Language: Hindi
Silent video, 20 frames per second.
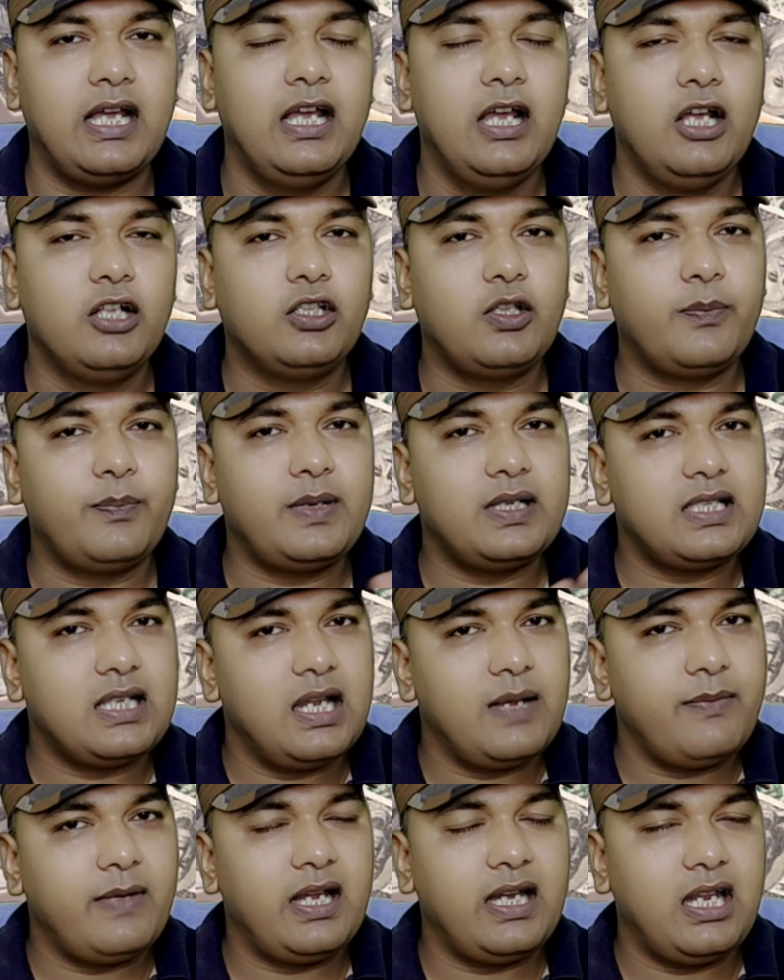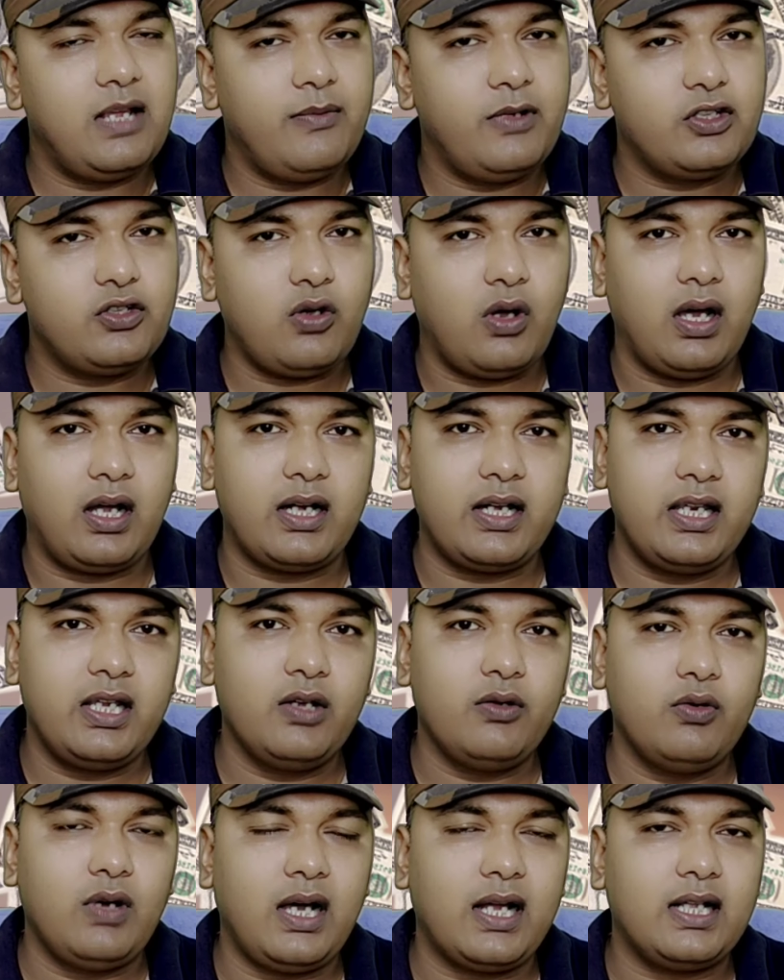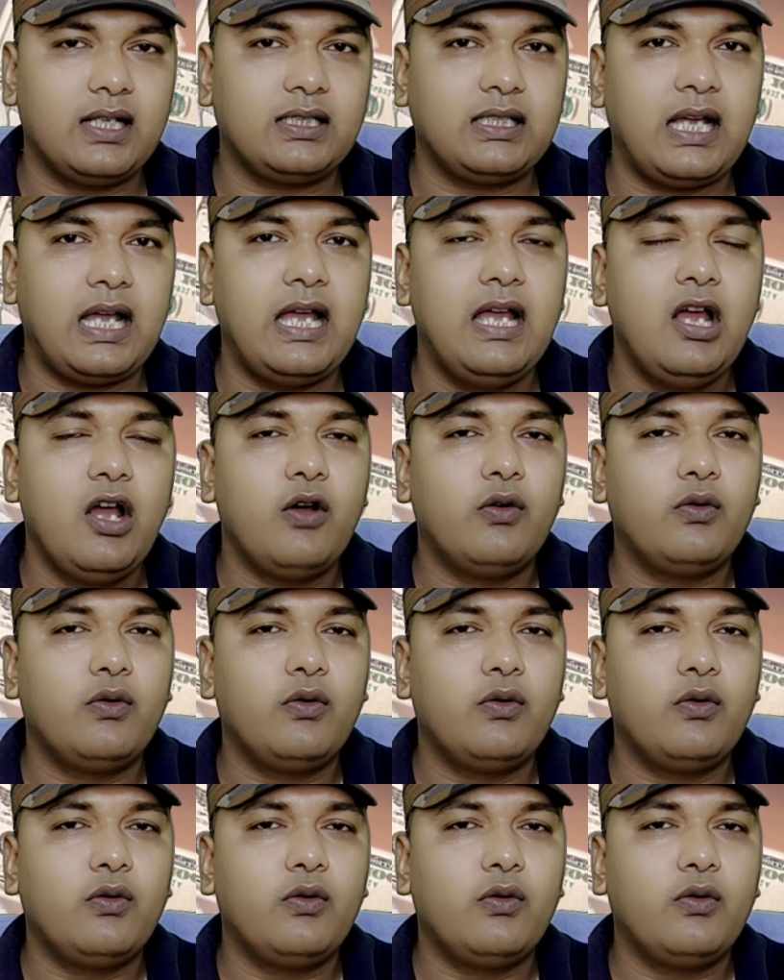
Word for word: है तो पिछले महीने में जो अर्निंग हुआ रहता है